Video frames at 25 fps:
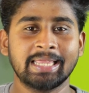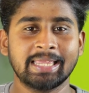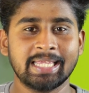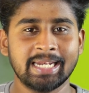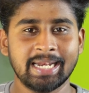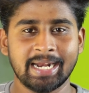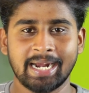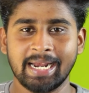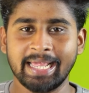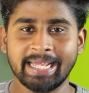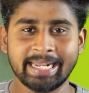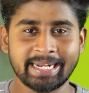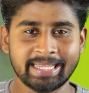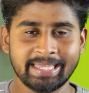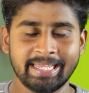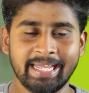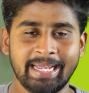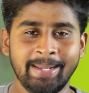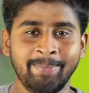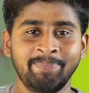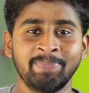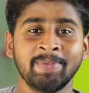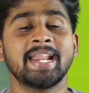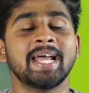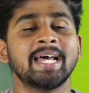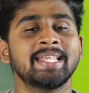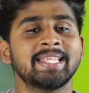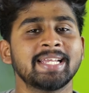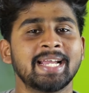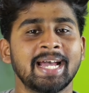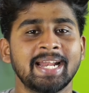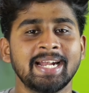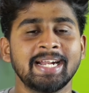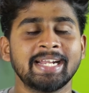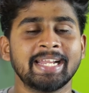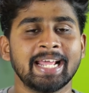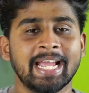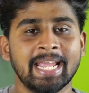தான் இத்தனை நாளாக இருந்தேன் ஆனால்
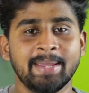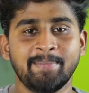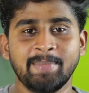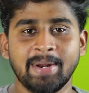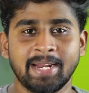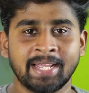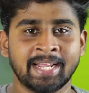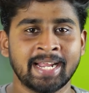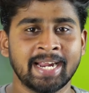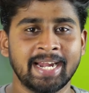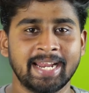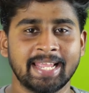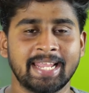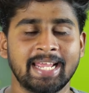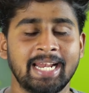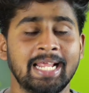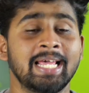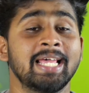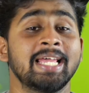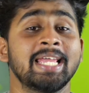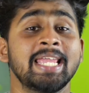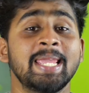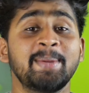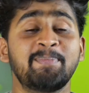அதுக்கான டைம் எனக்கு கிடைக்கல